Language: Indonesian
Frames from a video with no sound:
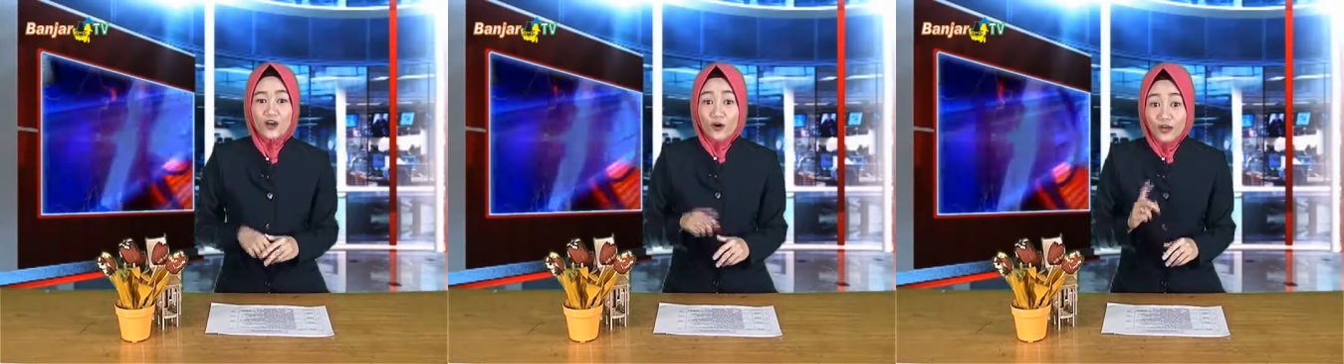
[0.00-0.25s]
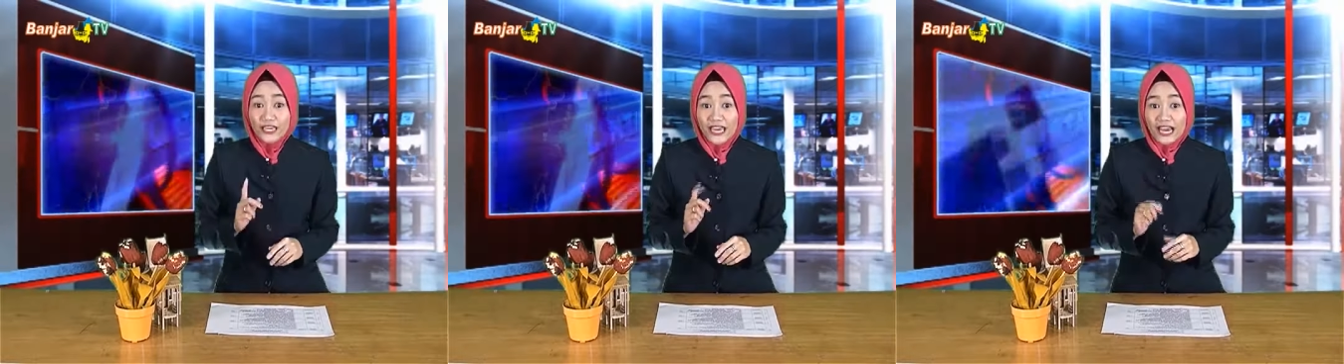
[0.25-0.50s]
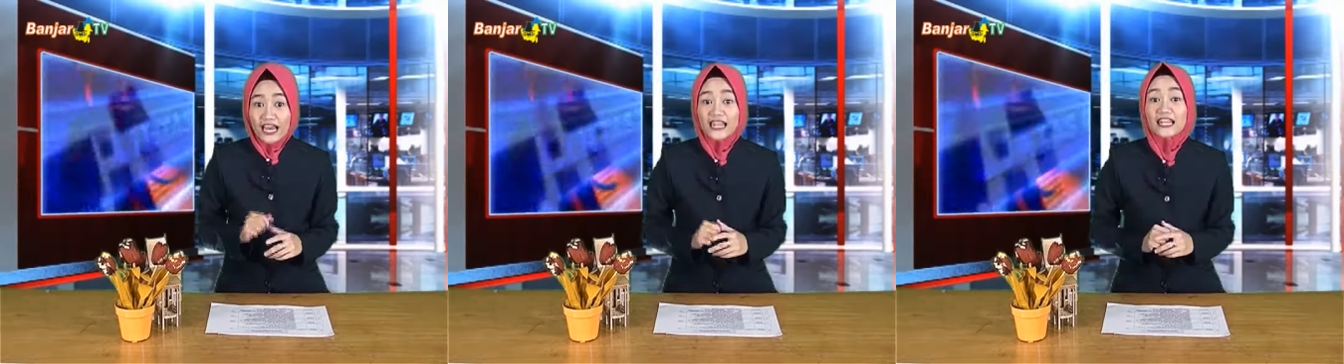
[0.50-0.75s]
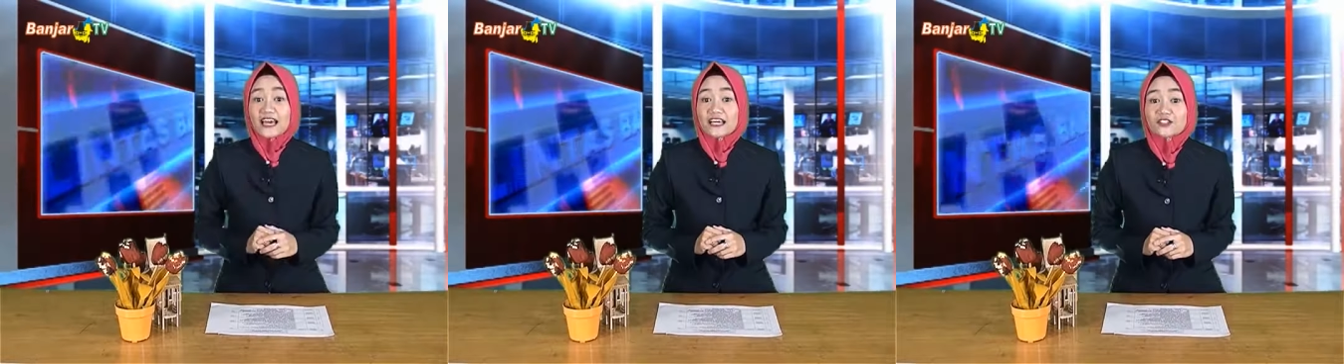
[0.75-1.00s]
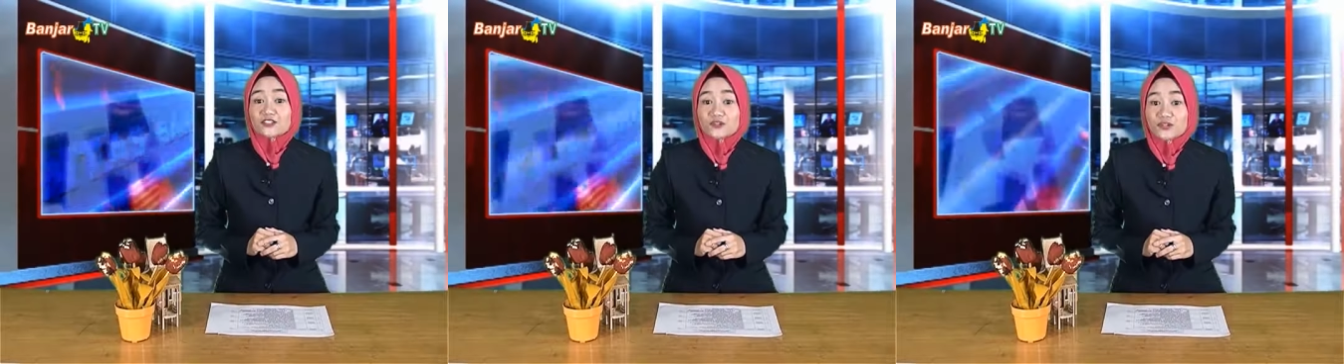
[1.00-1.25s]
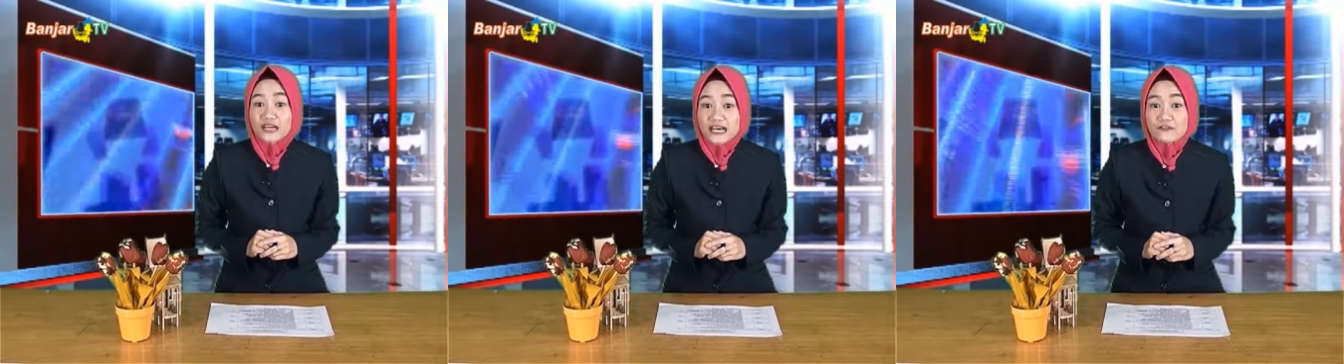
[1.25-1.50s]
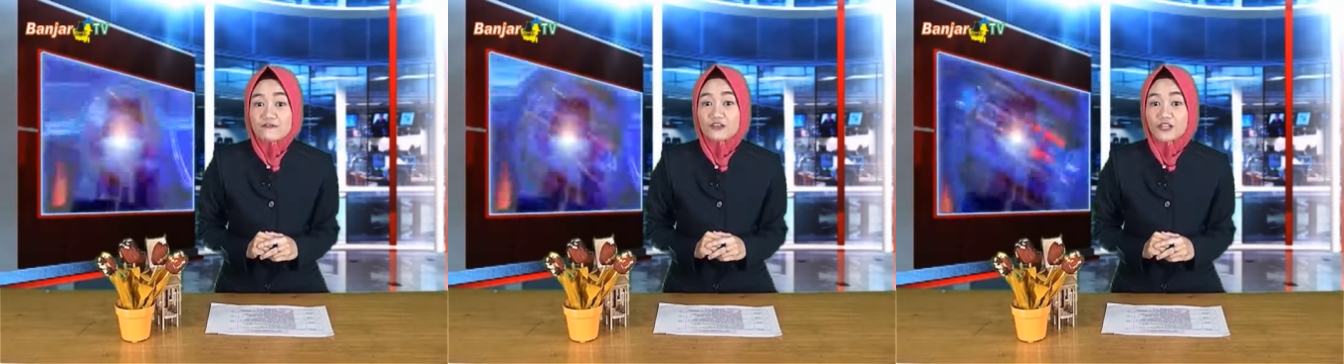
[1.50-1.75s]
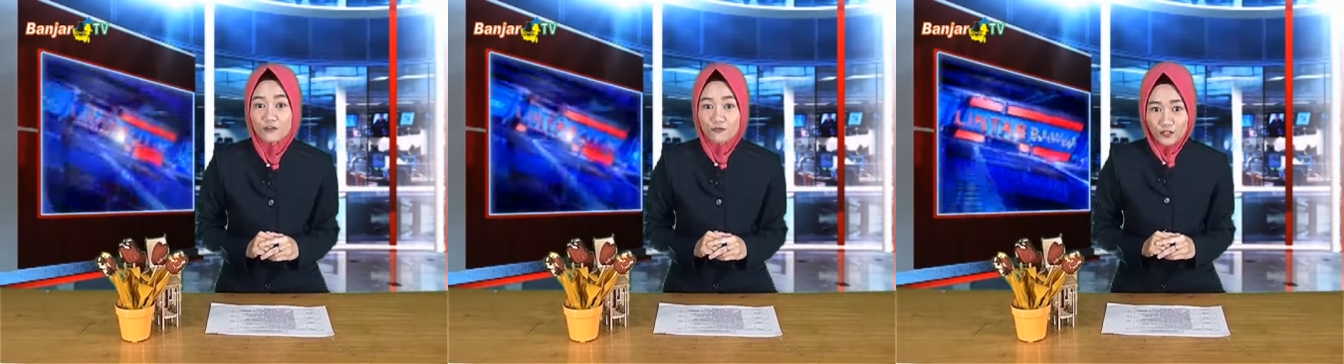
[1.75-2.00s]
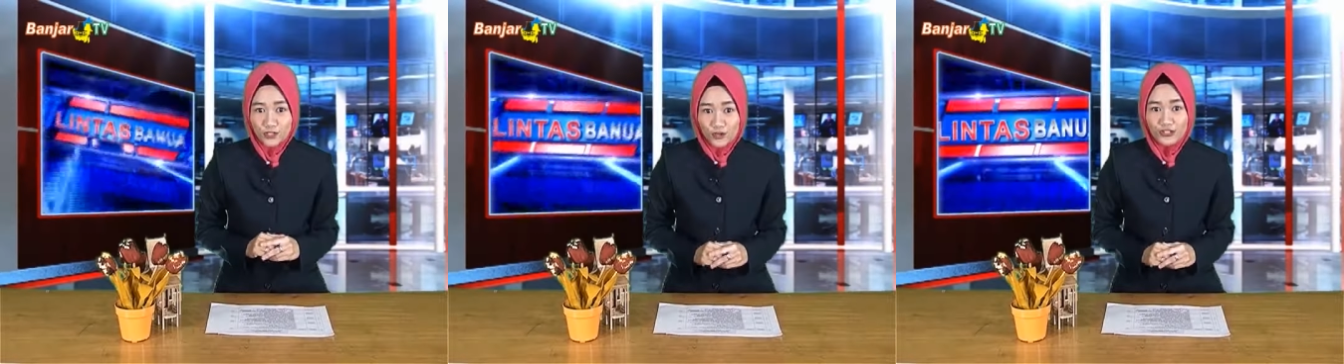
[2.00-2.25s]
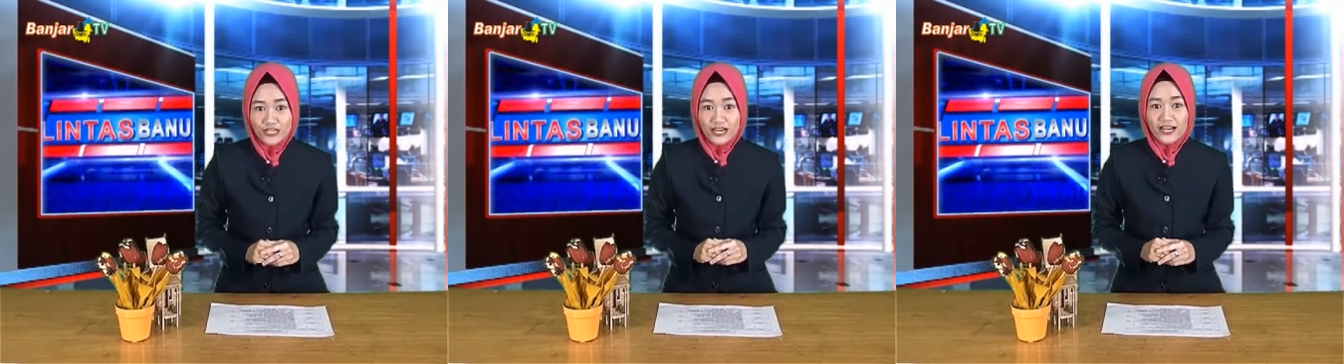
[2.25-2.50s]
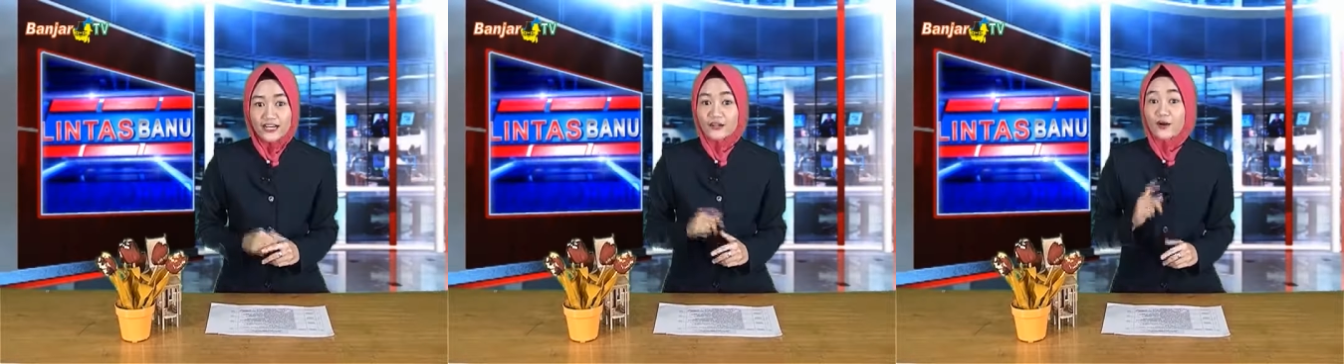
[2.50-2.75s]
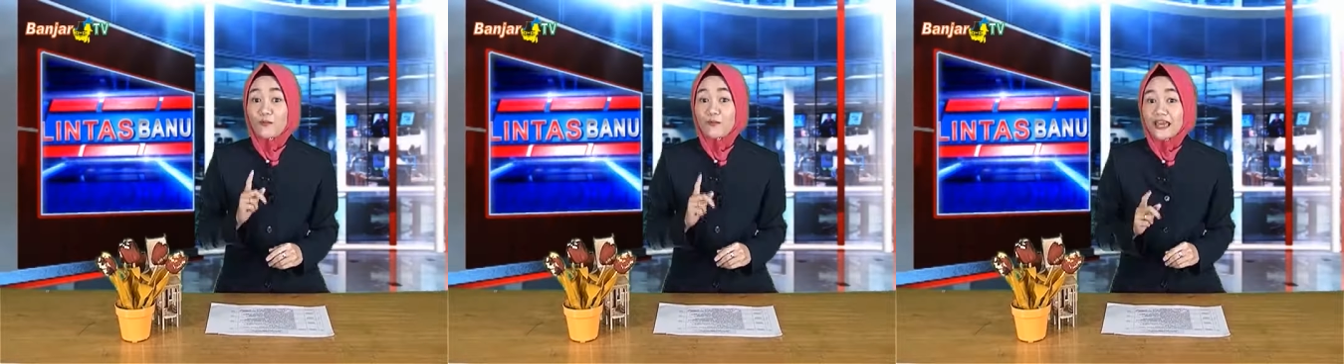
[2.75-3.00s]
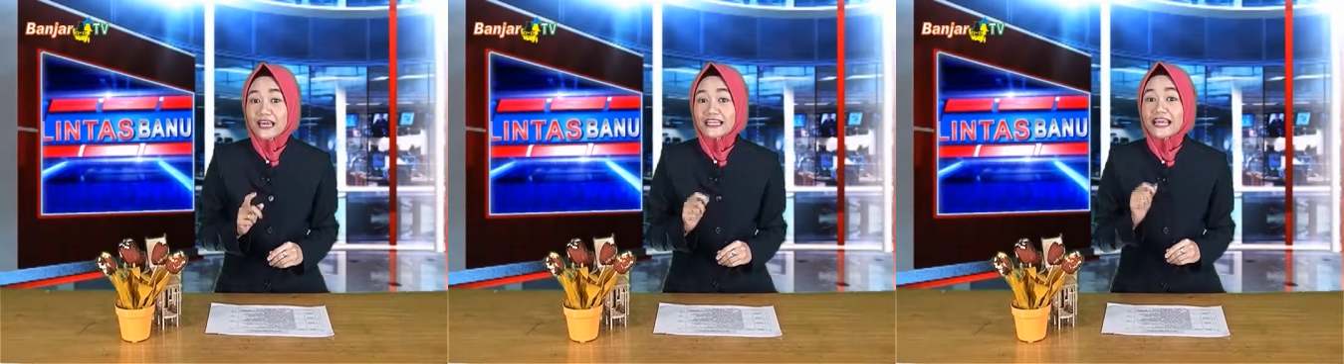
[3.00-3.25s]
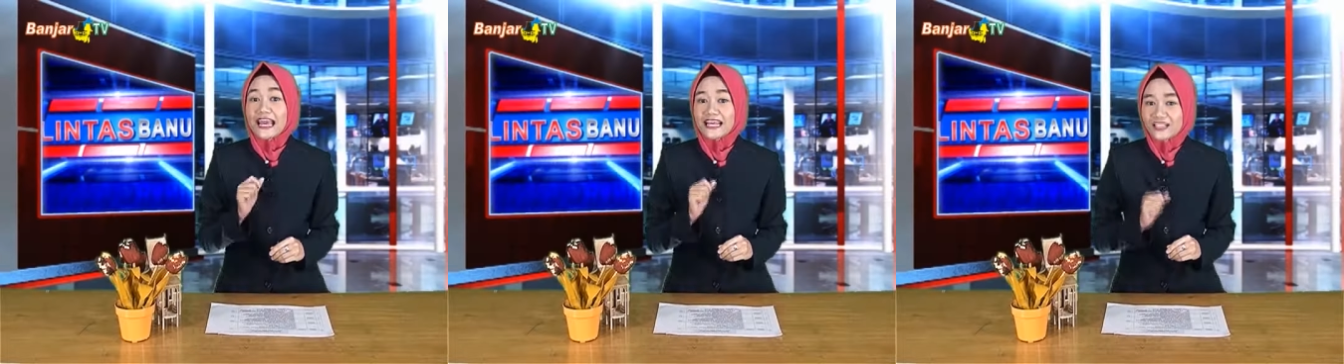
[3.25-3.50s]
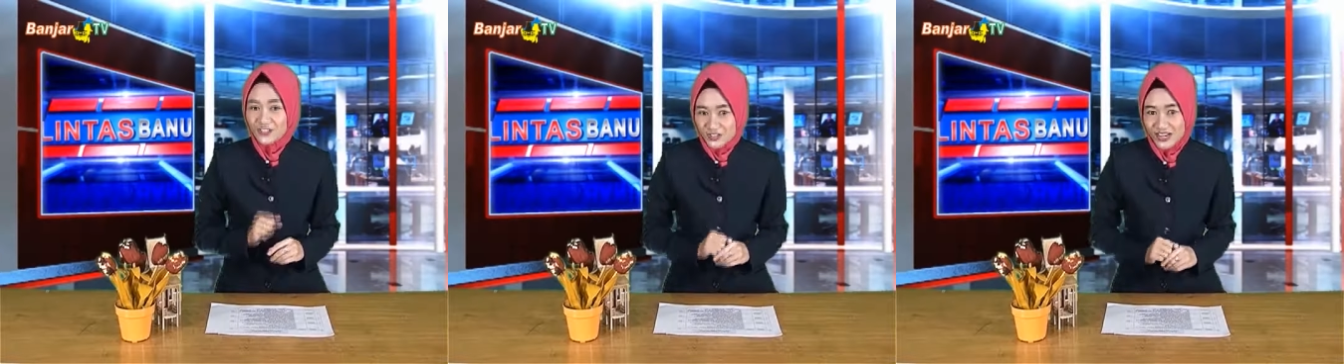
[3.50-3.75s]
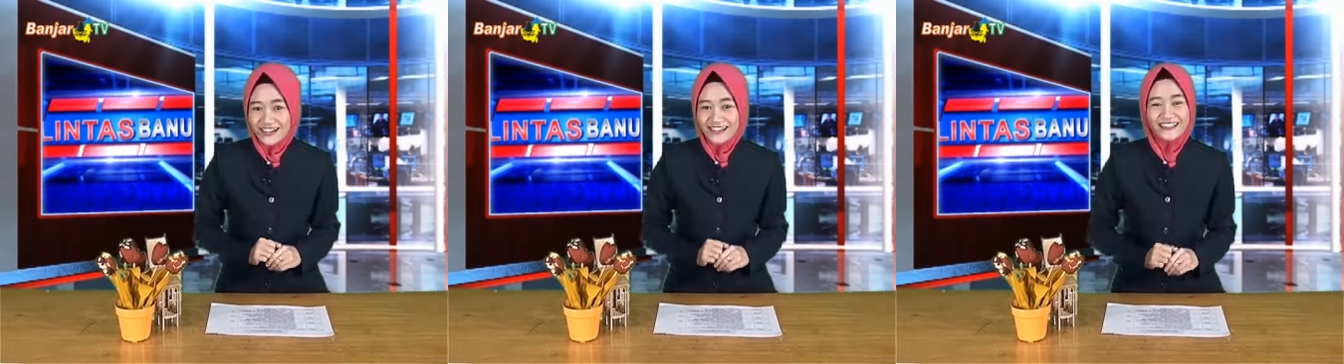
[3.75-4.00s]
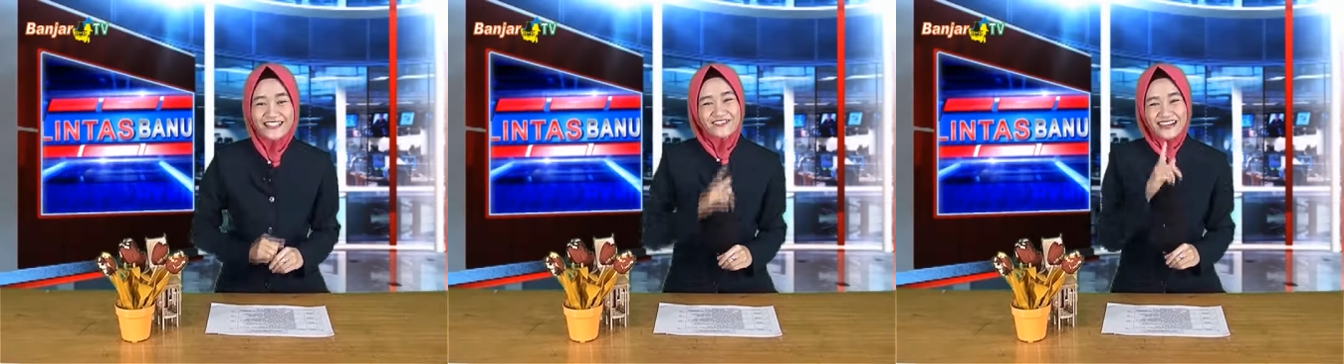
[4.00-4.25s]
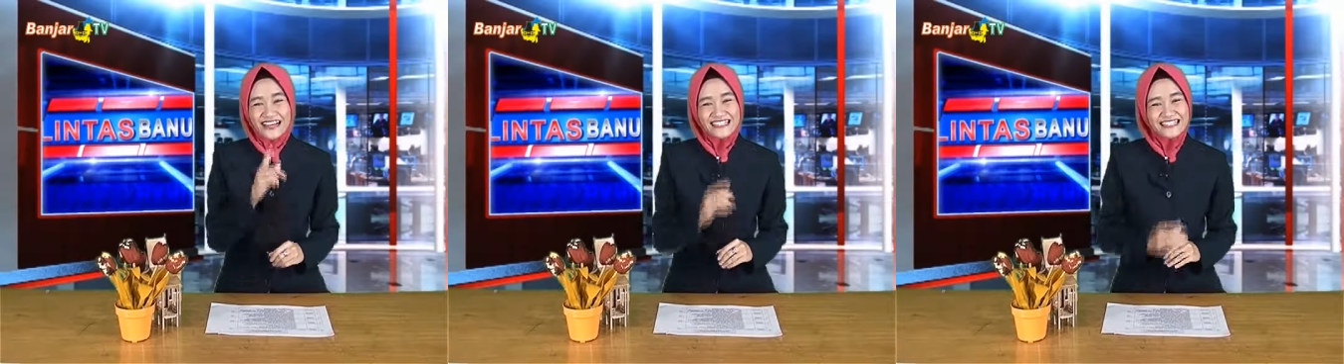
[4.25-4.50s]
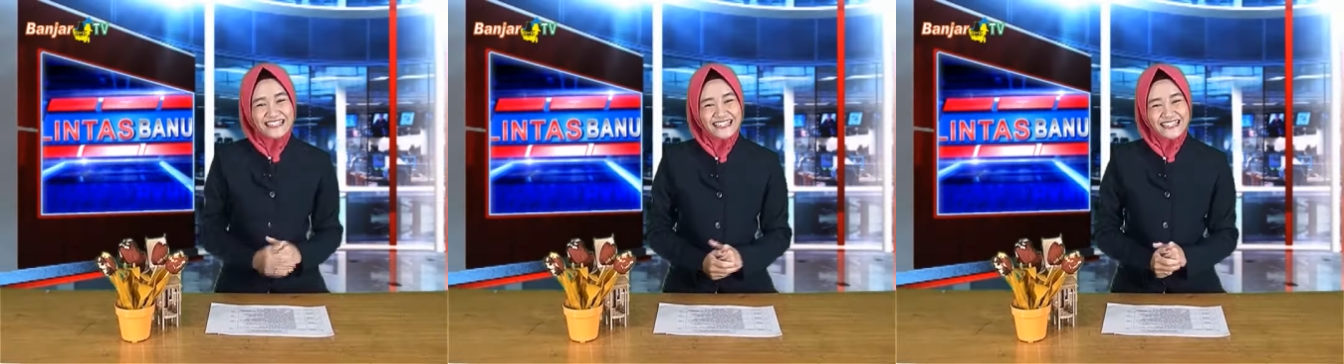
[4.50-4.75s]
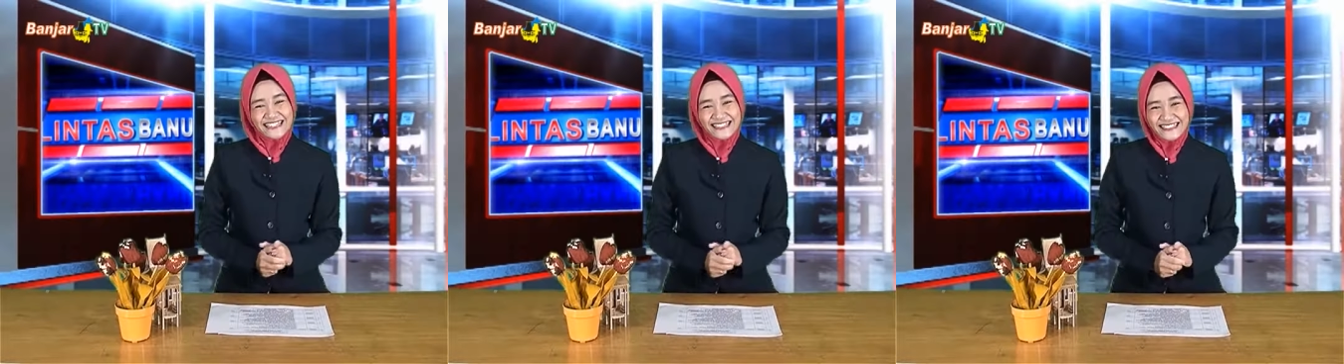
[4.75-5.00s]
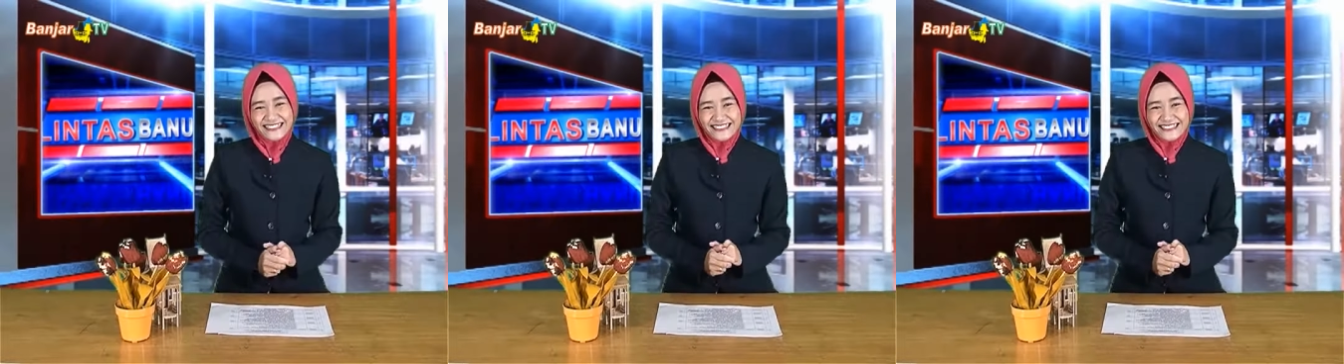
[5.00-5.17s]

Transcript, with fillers: Oh ya, like juga video-videonya, comment and share. Terima kasih.